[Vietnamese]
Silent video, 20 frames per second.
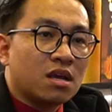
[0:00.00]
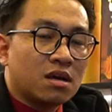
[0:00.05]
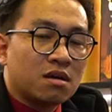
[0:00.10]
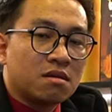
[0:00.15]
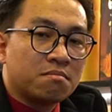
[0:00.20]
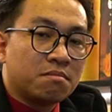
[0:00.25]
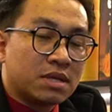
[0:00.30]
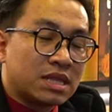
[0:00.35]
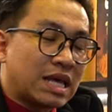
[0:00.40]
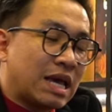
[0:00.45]
nha,
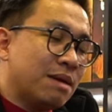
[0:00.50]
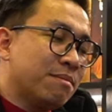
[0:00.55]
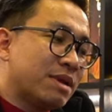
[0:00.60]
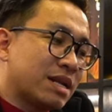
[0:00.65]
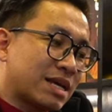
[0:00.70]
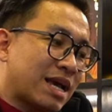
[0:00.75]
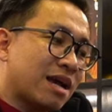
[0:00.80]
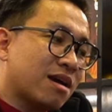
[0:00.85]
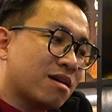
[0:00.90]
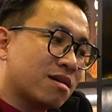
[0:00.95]
mình thấy
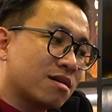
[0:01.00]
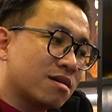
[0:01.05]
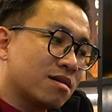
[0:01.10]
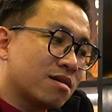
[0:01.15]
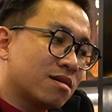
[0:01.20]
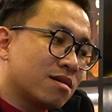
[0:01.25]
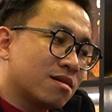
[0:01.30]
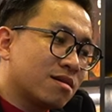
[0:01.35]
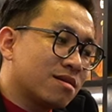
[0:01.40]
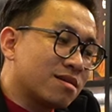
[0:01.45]
mình cắt
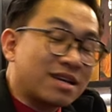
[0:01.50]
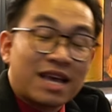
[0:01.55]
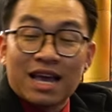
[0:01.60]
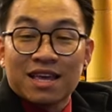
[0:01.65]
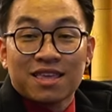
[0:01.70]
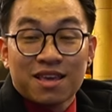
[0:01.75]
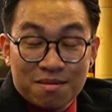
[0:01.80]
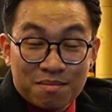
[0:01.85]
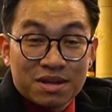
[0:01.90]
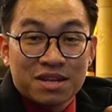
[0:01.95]
cá
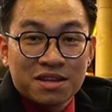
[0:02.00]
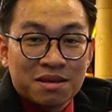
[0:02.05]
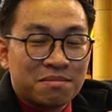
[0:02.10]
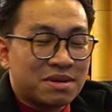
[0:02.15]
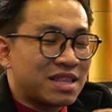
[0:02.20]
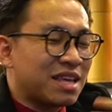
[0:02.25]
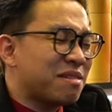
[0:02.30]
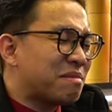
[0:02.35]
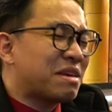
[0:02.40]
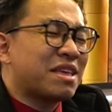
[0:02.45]
nhân mình nha,
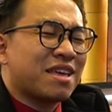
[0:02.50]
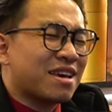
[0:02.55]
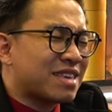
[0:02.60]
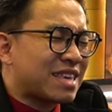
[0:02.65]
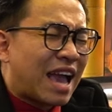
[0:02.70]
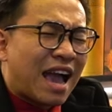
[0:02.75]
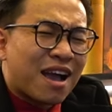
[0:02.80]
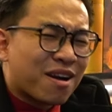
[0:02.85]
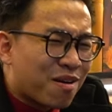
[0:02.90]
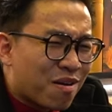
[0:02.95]
mình thấy mình
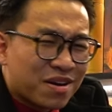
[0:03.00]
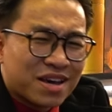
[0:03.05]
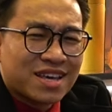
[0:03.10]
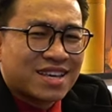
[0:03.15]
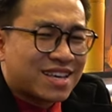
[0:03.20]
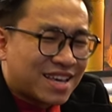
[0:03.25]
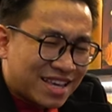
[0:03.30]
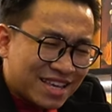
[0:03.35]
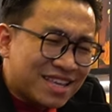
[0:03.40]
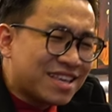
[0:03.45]
chả có cái
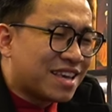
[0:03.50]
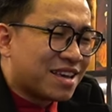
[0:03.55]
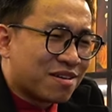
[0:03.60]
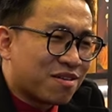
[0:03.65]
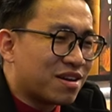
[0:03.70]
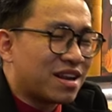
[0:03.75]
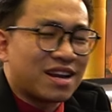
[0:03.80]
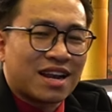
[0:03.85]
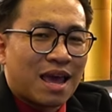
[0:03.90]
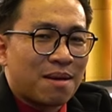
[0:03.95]
khỉ gì
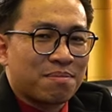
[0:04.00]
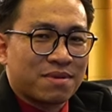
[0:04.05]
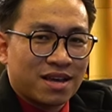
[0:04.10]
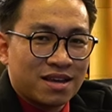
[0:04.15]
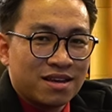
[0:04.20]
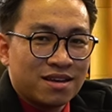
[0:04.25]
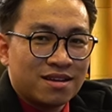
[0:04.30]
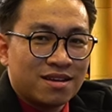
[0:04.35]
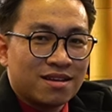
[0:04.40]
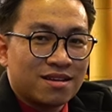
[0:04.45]
gọi là đẹp cả.
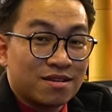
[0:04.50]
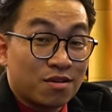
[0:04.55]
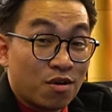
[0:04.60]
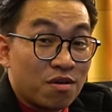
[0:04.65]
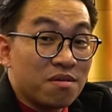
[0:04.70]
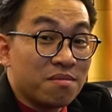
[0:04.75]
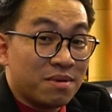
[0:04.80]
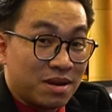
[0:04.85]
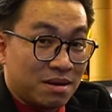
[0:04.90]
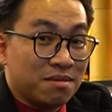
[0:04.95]

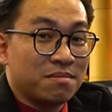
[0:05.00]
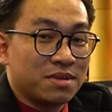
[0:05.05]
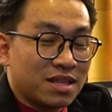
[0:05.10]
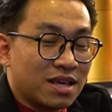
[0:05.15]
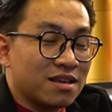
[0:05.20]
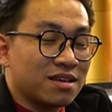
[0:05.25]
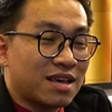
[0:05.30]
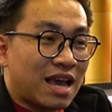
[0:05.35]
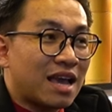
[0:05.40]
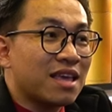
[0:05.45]
Đối với mình
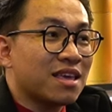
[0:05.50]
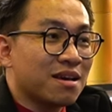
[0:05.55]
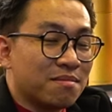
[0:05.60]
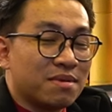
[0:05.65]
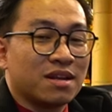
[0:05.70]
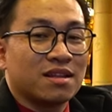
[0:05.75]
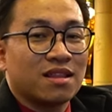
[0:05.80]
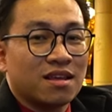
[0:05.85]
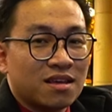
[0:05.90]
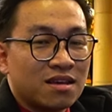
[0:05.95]
thấy cá nhân
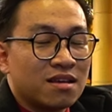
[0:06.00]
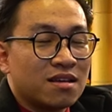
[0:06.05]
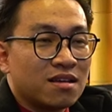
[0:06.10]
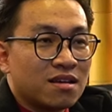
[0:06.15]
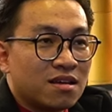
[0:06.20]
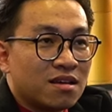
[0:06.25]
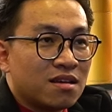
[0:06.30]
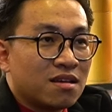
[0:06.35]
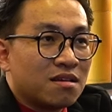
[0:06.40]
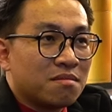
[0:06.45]
mình thấy
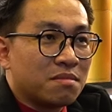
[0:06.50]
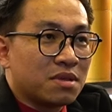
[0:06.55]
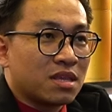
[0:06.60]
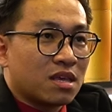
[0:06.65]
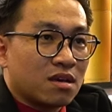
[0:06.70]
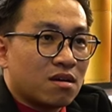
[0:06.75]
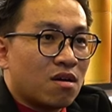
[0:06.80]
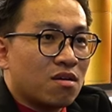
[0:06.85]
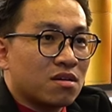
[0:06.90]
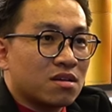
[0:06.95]
mình
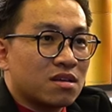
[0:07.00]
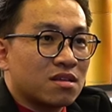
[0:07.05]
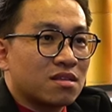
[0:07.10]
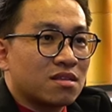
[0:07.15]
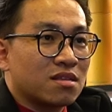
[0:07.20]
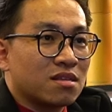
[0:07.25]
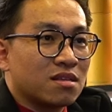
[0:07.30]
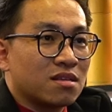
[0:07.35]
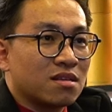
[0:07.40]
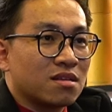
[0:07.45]
chỉ có
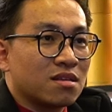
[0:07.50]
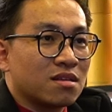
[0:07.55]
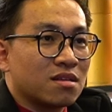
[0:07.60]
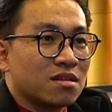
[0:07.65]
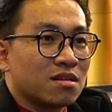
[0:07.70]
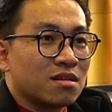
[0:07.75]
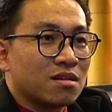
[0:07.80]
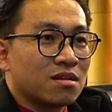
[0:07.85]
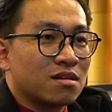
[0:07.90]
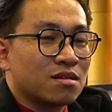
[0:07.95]

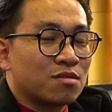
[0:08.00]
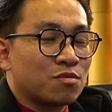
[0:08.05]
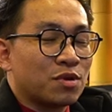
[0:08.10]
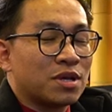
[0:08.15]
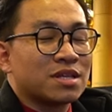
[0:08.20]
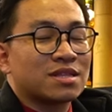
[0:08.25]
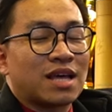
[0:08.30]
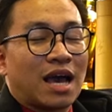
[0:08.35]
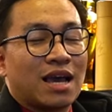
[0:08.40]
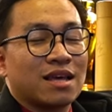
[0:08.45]

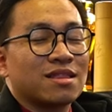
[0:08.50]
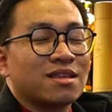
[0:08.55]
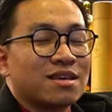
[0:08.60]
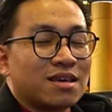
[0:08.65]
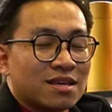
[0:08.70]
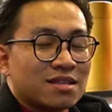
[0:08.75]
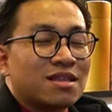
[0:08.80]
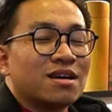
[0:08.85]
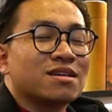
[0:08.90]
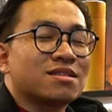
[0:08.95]
truyền tải tới
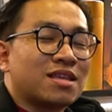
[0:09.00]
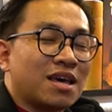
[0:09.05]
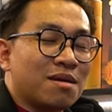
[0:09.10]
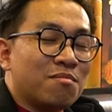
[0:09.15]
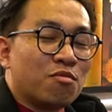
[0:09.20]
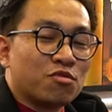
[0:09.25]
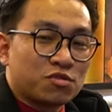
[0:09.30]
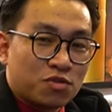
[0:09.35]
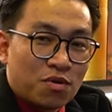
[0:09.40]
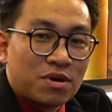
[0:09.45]
kiến thức
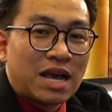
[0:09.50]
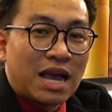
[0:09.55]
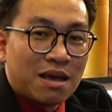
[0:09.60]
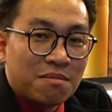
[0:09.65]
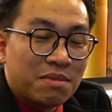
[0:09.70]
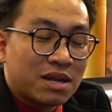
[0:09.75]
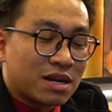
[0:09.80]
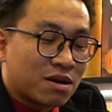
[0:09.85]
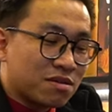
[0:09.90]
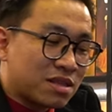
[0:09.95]
thêm một số cái
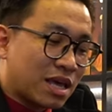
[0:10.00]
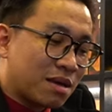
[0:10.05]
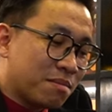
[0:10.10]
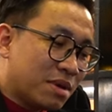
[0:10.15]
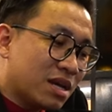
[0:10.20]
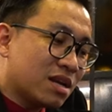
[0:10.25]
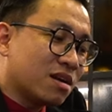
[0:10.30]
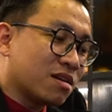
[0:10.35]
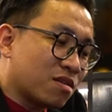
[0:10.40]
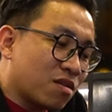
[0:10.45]
mình có thể
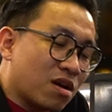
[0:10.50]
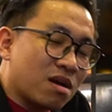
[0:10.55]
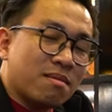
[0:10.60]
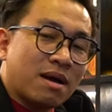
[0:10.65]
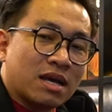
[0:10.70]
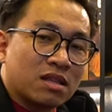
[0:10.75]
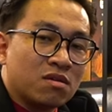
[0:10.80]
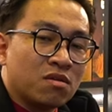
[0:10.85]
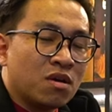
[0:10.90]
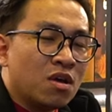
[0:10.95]
biết được cho các
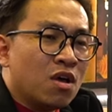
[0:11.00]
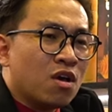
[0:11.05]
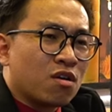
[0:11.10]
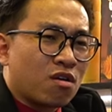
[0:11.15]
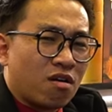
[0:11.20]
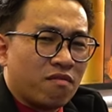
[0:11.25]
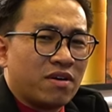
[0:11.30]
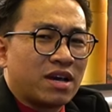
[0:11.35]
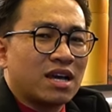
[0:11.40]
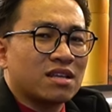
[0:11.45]
bạn thôi.
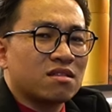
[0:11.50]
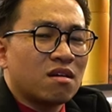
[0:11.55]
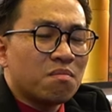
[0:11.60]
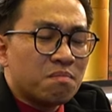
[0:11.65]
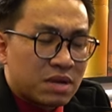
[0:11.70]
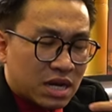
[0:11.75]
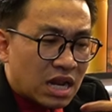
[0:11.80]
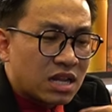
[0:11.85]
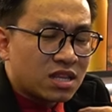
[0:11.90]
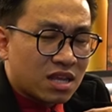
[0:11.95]
Còn về cắt tóc
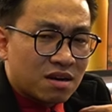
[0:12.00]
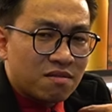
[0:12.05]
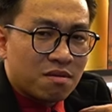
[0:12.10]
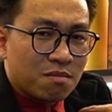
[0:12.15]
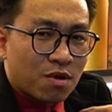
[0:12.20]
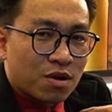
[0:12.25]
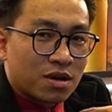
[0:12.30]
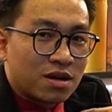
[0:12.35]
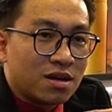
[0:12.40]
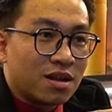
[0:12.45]
mình đính chính với
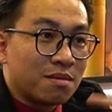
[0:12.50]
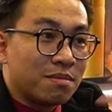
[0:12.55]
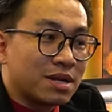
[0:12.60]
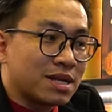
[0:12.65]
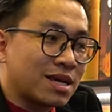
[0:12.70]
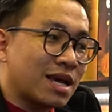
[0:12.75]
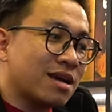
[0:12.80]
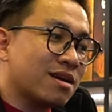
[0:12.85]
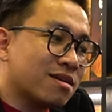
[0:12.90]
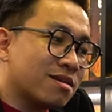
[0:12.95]
mọi người là mình
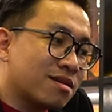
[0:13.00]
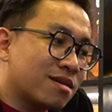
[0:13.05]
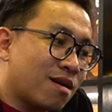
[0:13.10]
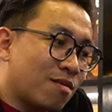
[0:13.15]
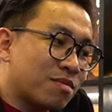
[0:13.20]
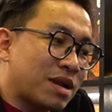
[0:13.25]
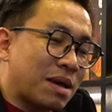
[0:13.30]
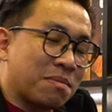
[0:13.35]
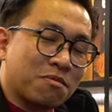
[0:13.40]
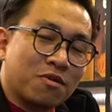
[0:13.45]
cắt
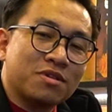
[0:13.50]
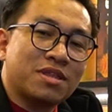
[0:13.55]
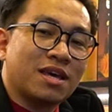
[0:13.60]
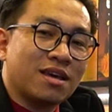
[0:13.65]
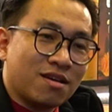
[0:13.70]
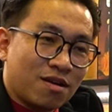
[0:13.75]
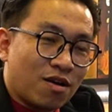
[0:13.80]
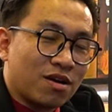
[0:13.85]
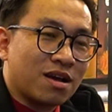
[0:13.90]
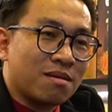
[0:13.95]
không đẹp, có
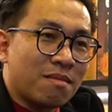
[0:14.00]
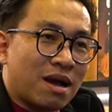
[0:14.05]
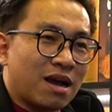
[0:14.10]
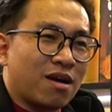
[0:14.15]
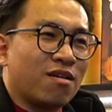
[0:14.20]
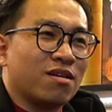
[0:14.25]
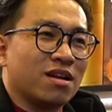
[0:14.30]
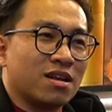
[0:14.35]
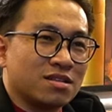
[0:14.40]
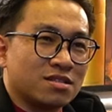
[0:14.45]
thể gọi các bạn
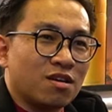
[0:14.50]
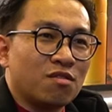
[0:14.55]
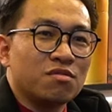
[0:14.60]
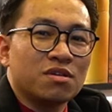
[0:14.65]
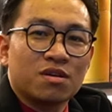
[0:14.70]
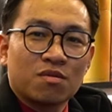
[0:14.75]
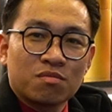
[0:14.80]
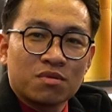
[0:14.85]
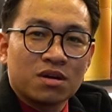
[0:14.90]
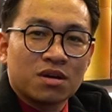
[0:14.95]
gọi là xấu
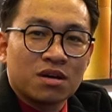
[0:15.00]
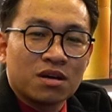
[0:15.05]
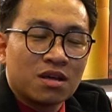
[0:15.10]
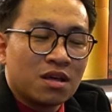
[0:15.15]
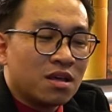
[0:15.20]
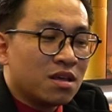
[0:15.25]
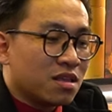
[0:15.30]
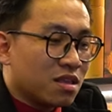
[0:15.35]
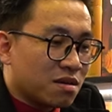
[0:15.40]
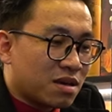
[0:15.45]
đi cũng được.
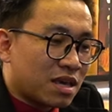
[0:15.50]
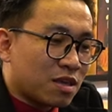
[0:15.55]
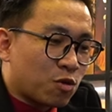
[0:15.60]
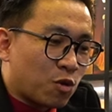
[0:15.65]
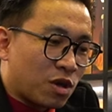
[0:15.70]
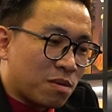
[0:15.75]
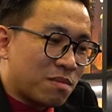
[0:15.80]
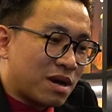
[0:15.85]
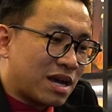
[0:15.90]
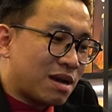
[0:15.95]
Nhưng cái
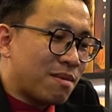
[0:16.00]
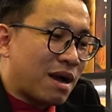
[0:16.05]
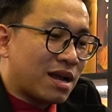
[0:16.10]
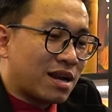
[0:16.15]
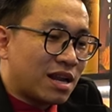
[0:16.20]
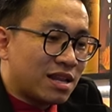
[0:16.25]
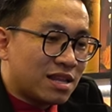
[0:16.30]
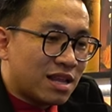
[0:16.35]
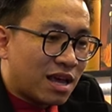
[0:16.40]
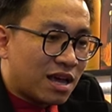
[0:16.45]
chuyện mà các bạn
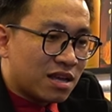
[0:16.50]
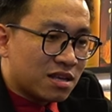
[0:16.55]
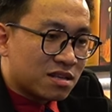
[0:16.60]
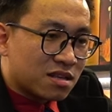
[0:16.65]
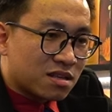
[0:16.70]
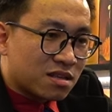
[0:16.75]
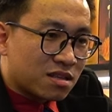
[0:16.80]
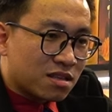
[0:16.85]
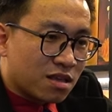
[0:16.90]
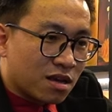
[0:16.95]
đánh giá,
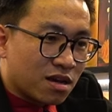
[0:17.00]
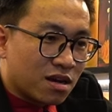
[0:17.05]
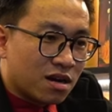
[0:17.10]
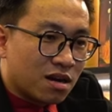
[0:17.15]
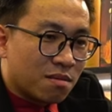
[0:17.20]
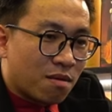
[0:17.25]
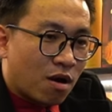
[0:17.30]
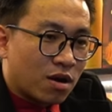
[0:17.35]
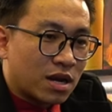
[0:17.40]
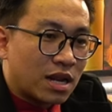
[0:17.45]
những
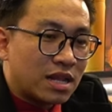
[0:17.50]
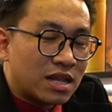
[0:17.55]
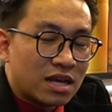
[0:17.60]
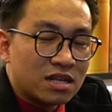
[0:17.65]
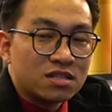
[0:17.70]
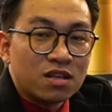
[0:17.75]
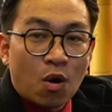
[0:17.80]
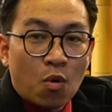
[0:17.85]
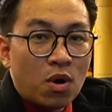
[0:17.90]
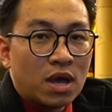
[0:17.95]
người mà họ đánh giá
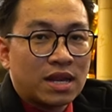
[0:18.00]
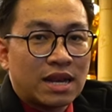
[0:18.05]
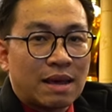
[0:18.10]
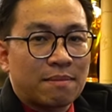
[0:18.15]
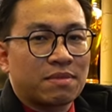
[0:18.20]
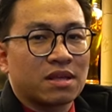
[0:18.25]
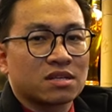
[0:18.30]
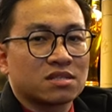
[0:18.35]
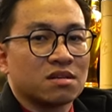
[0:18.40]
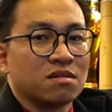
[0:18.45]
xấu hay
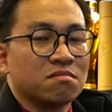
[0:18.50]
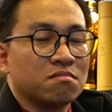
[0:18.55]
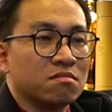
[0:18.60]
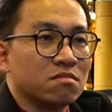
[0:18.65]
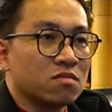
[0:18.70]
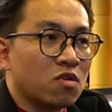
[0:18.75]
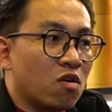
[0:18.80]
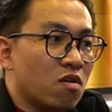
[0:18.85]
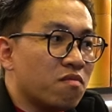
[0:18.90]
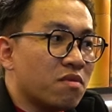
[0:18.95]
đẹp, thực sự
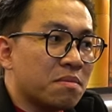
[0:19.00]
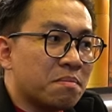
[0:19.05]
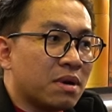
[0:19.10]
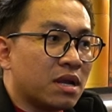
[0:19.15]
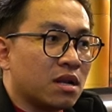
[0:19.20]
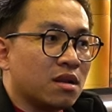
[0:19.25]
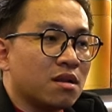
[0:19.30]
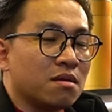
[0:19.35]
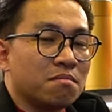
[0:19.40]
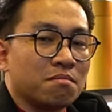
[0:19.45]
đối với
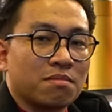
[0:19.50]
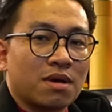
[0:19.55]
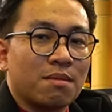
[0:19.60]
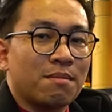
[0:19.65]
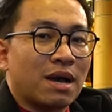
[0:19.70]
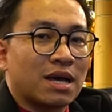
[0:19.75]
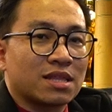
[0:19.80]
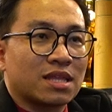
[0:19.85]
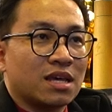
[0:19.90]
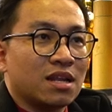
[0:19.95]
mình, các
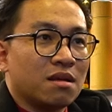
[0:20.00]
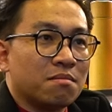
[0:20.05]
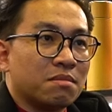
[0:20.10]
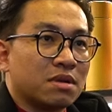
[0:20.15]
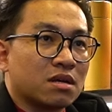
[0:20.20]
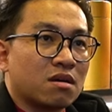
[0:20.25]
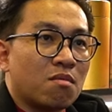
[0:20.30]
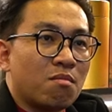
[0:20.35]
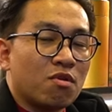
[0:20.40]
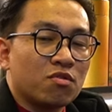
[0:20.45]
bạn thấy là
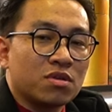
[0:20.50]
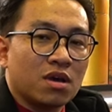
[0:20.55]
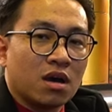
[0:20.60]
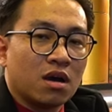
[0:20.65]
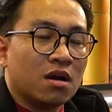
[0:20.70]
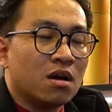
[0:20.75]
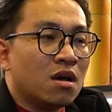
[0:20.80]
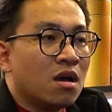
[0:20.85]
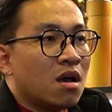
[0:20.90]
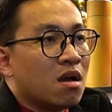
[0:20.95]
mình không bao giờ
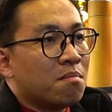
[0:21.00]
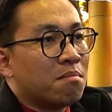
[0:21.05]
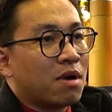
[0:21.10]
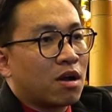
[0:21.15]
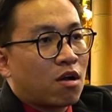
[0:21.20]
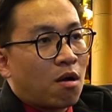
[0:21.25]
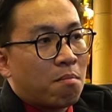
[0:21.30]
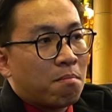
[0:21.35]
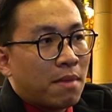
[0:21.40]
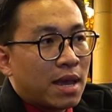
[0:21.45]
mà
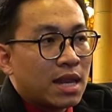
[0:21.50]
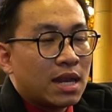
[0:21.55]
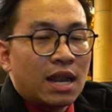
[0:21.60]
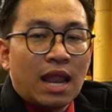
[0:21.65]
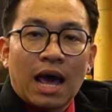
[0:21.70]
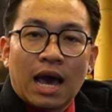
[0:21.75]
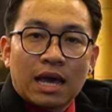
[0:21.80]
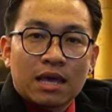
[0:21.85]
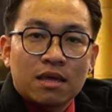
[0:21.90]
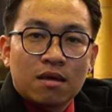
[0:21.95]
comment
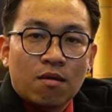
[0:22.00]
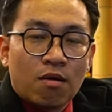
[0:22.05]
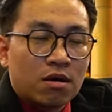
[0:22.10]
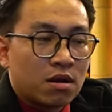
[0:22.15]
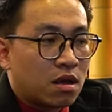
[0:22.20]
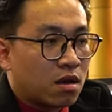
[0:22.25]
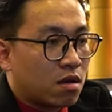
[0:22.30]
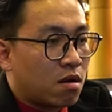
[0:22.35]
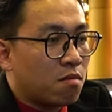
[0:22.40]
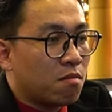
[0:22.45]
lại, hoặc
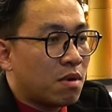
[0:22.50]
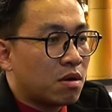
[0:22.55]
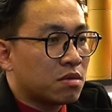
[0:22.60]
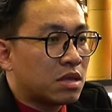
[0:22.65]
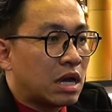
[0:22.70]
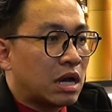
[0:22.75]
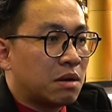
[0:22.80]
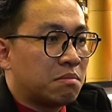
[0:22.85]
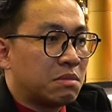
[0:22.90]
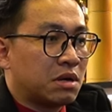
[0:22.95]
là không bao
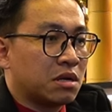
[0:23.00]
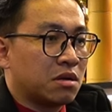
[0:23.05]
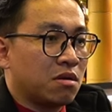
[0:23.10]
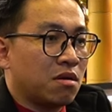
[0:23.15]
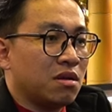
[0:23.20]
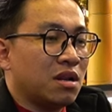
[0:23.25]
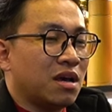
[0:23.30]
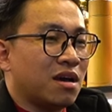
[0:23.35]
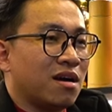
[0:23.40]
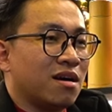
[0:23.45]
giờ mà
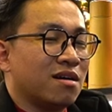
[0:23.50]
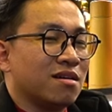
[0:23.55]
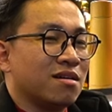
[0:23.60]
nói là